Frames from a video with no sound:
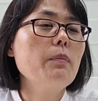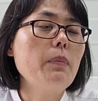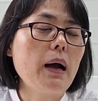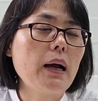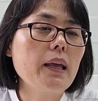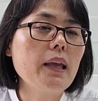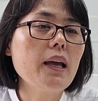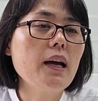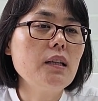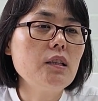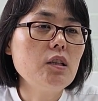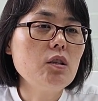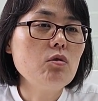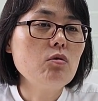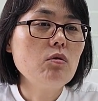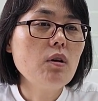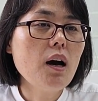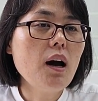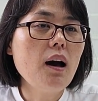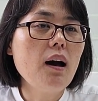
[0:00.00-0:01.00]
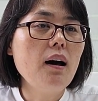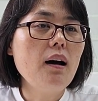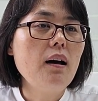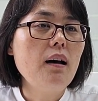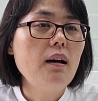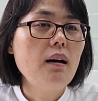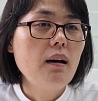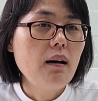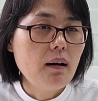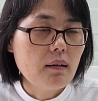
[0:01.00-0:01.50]
박해한 이유가
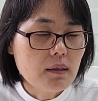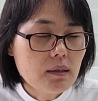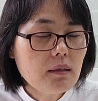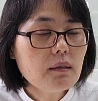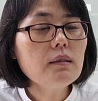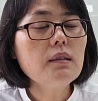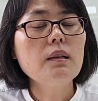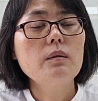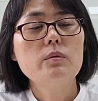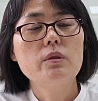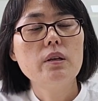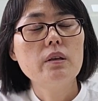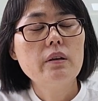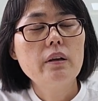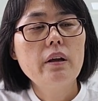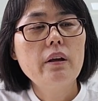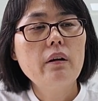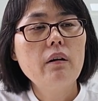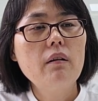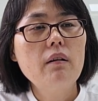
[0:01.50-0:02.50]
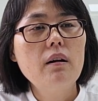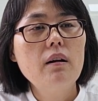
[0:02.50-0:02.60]
아, 그것 때문에 그래요.